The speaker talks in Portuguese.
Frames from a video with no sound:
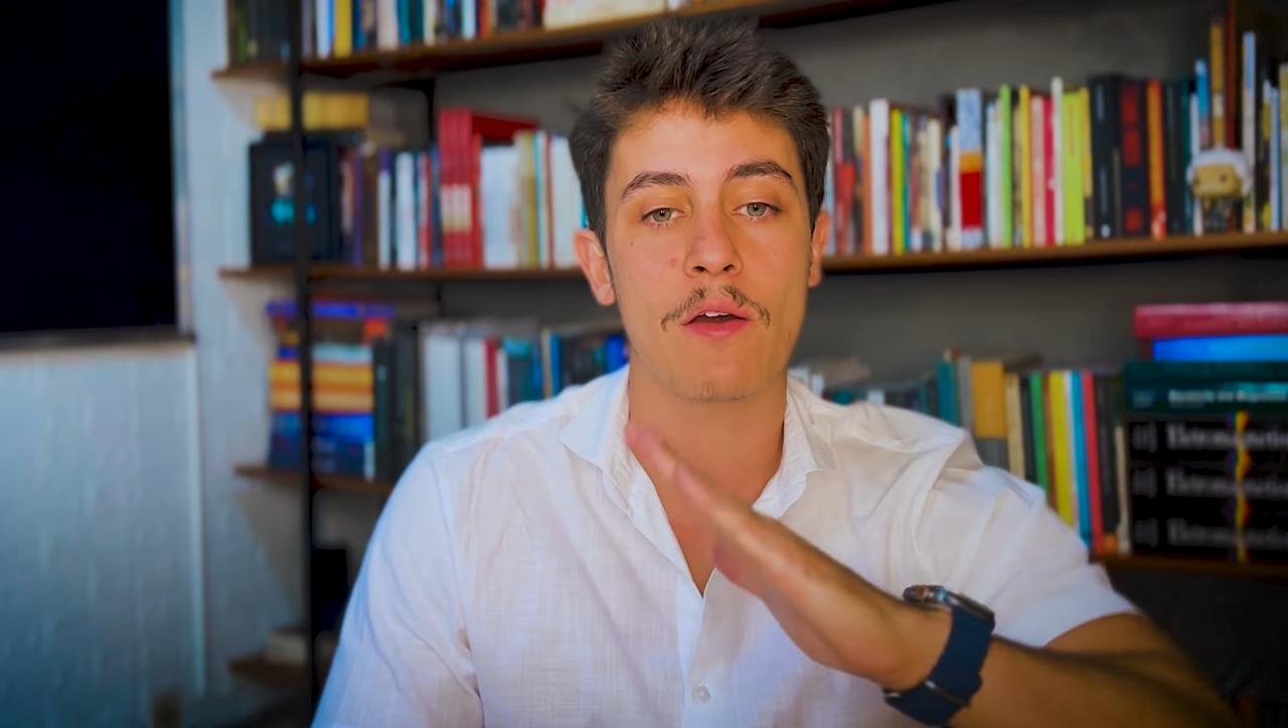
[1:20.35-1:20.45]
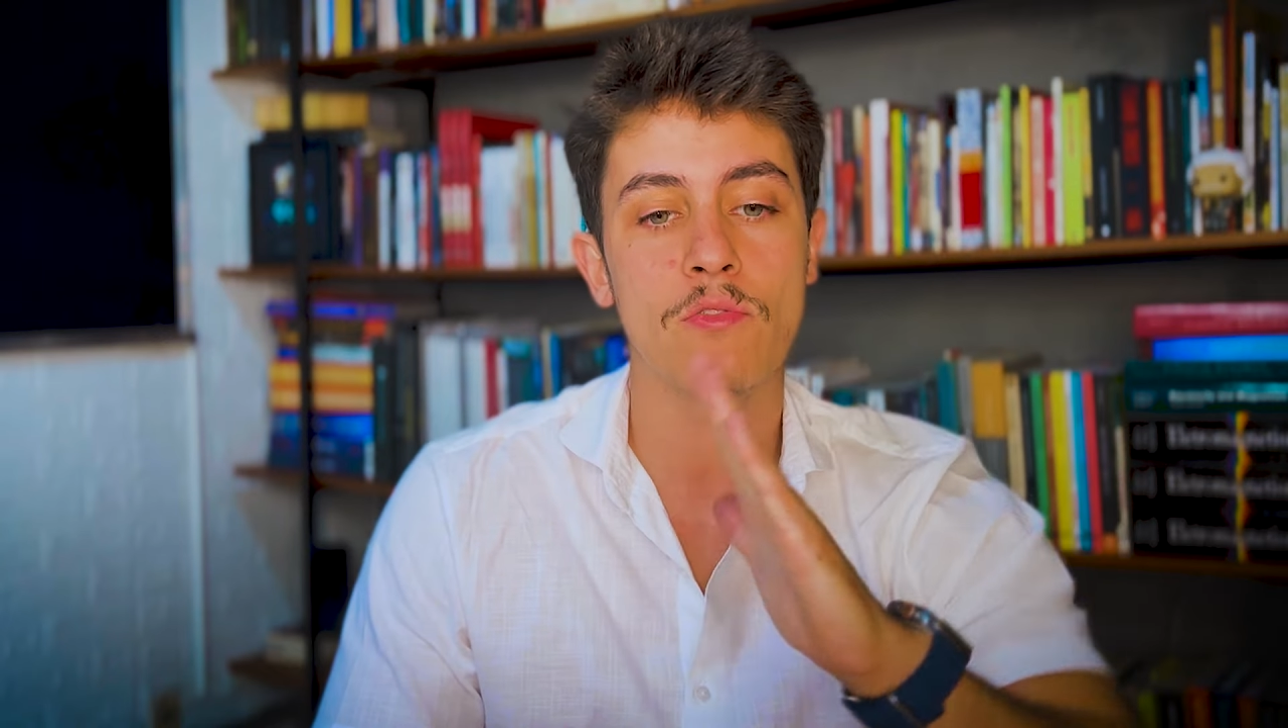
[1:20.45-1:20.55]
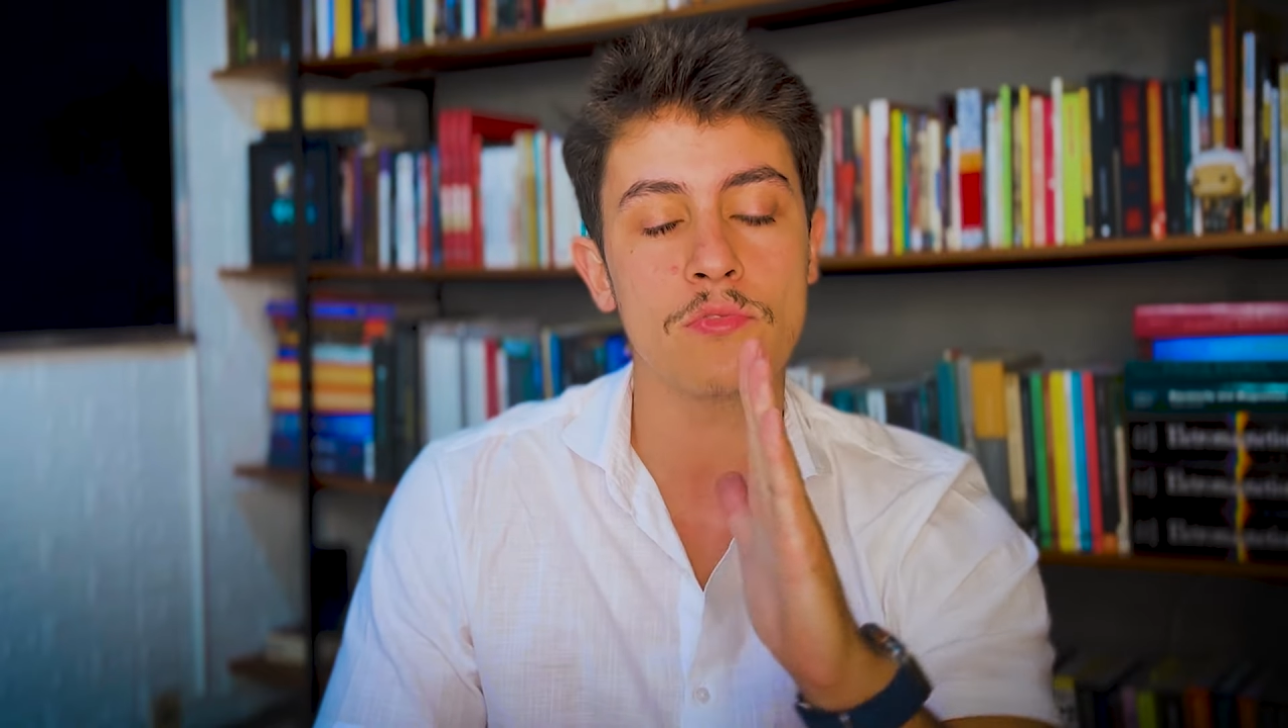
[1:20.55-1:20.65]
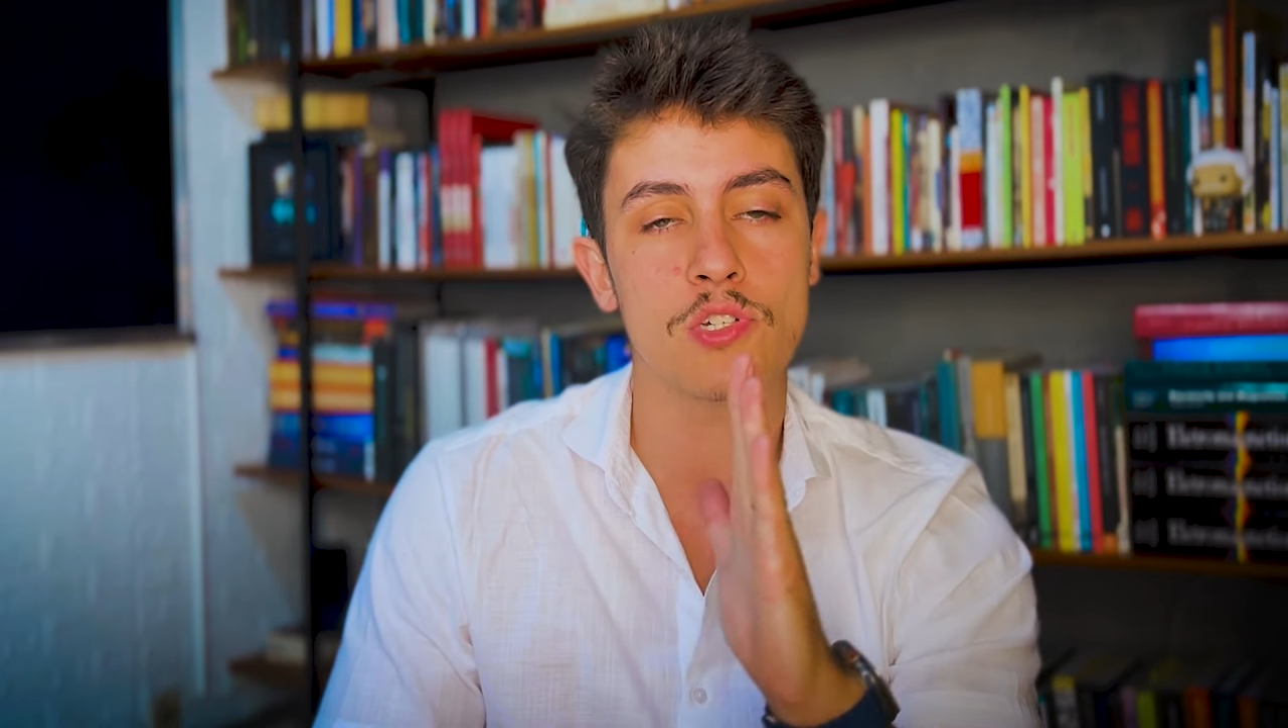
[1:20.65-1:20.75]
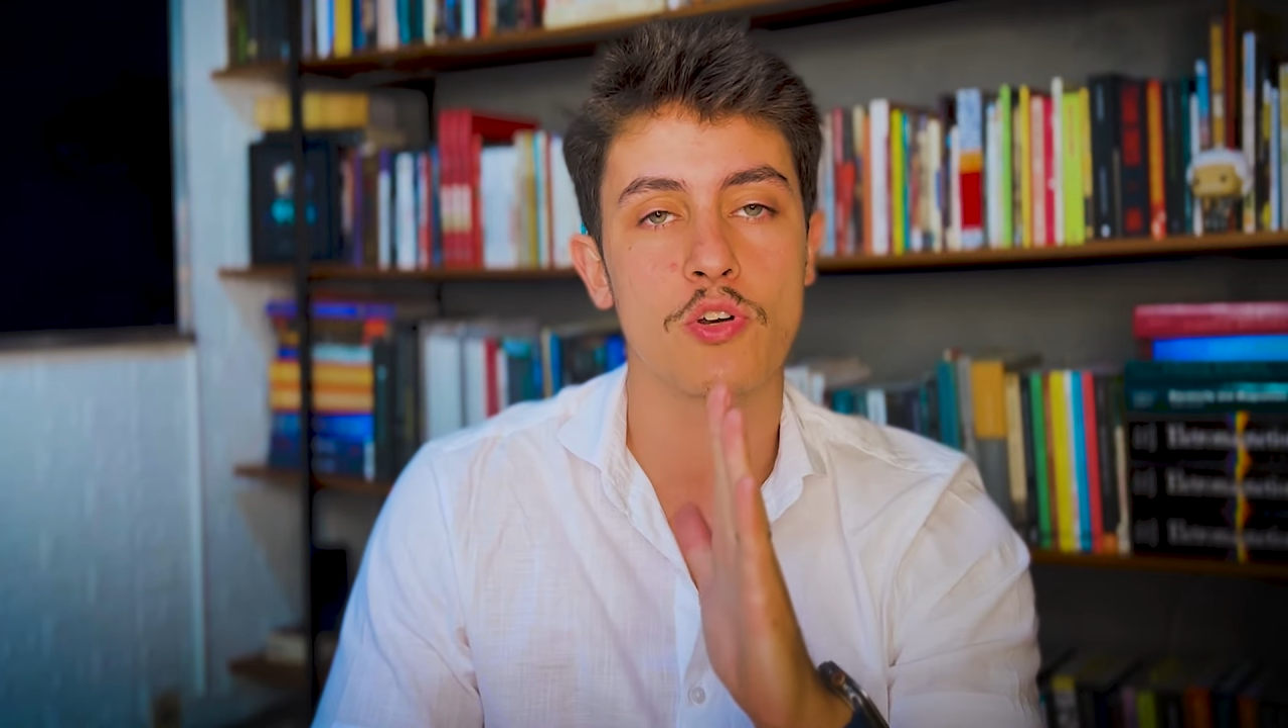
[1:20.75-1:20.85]

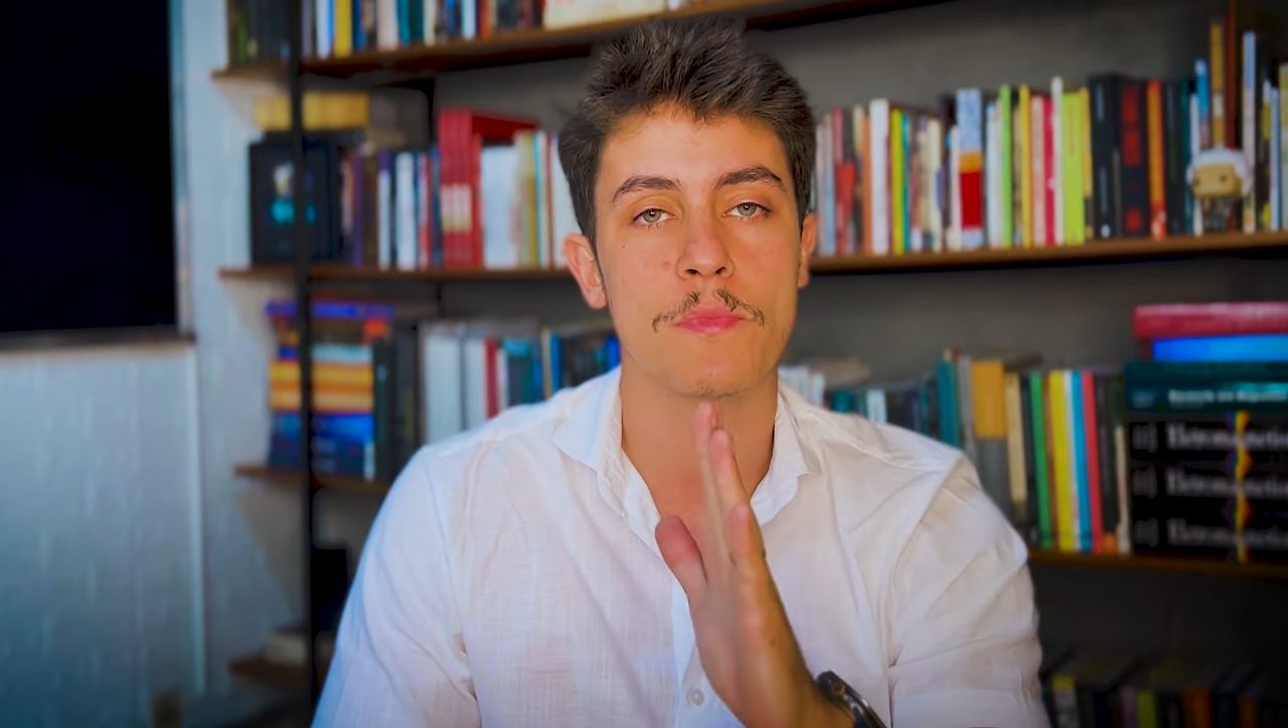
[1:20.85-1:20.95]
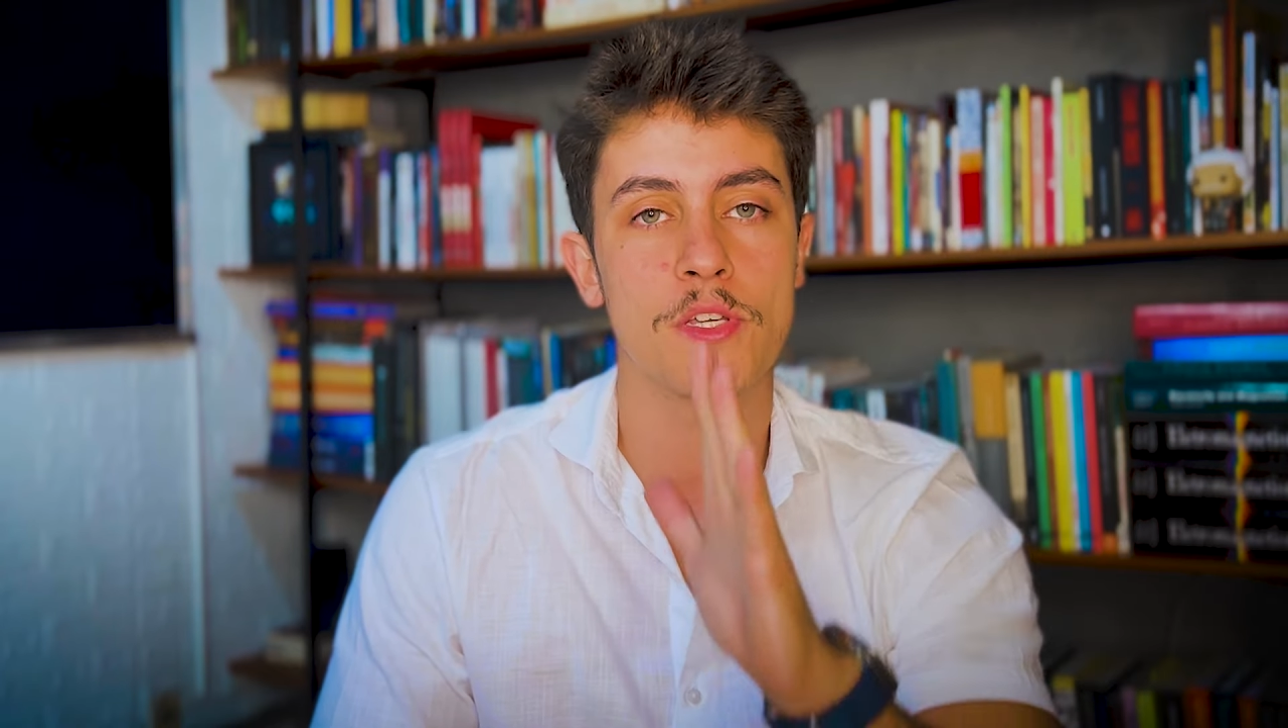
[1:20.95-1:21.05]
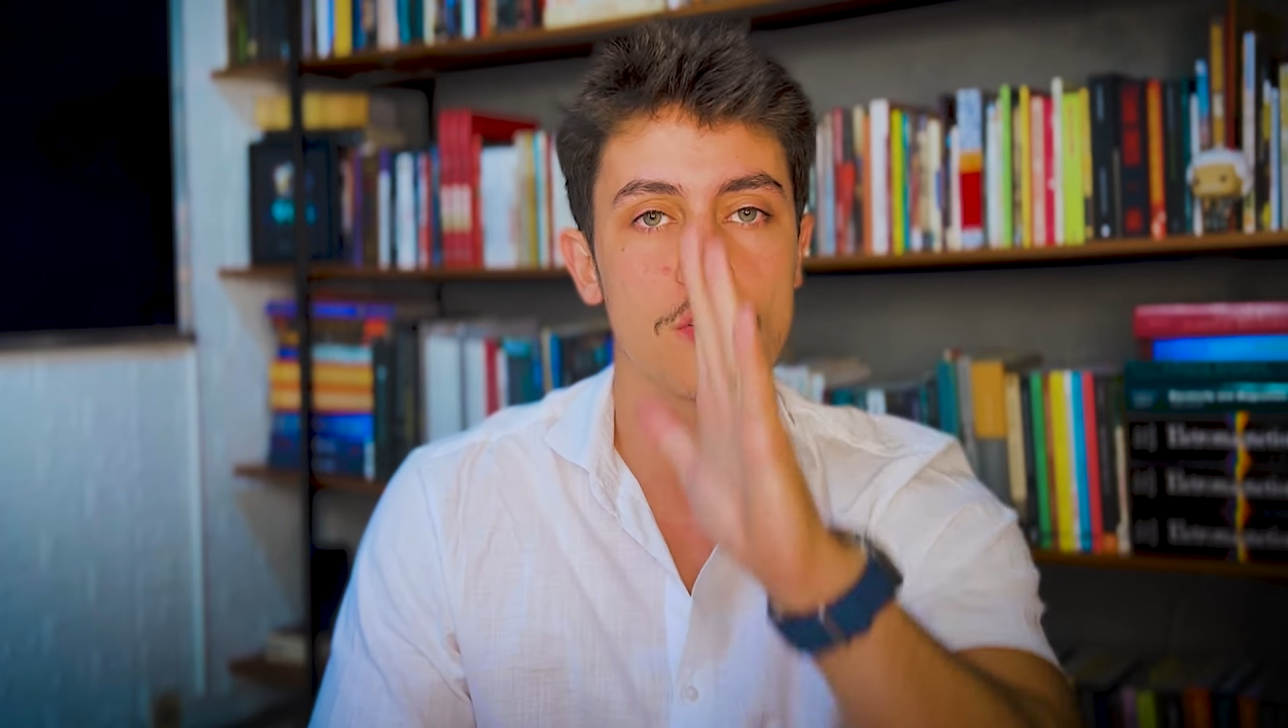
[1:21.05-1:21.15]
onde eu me